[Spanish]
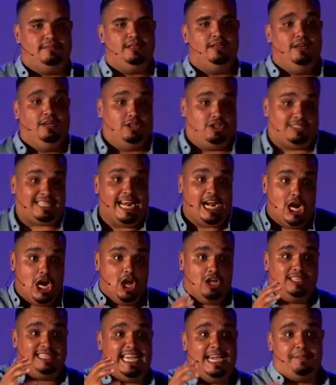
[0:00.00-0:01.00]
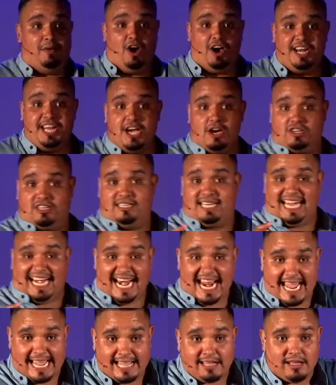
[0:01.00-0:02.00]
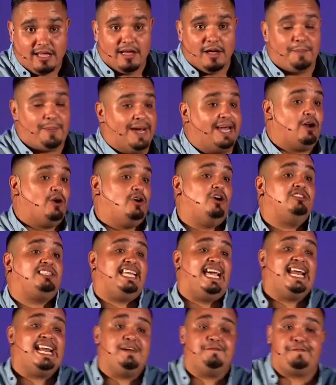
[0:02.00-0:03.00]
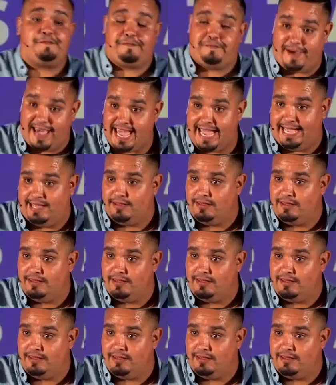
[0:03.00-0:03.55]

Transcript: Entonces los demonios creen, pero no tienen fe.